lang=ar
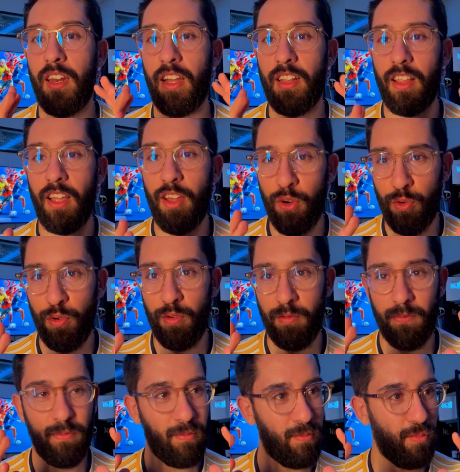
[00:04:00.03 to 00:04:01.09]
نختاروا
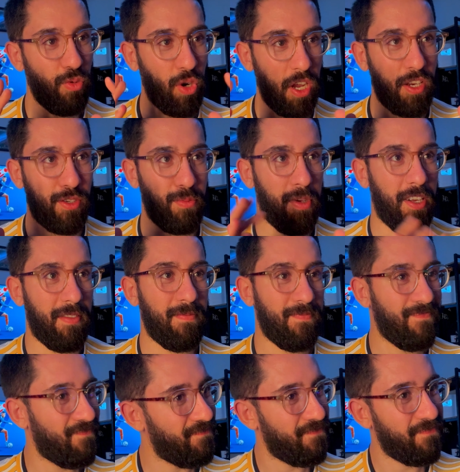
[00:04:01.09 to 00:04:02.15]
مهاجمين
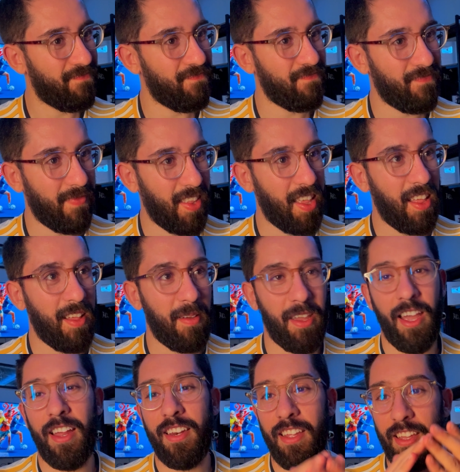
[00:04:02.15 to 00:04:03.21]

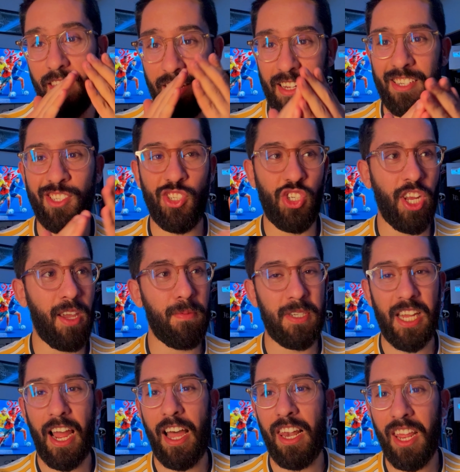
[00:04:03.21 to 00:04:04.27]
يعني ريس
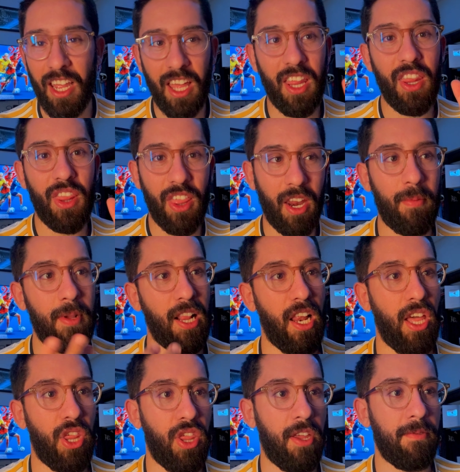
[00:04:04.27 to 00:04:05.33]
جيمس حاليا ضرب
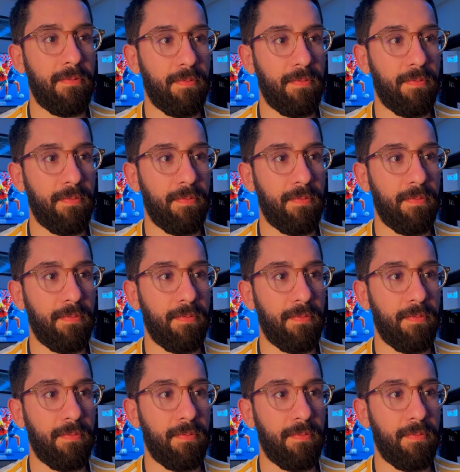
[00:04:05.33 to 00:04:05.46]
ثلاثة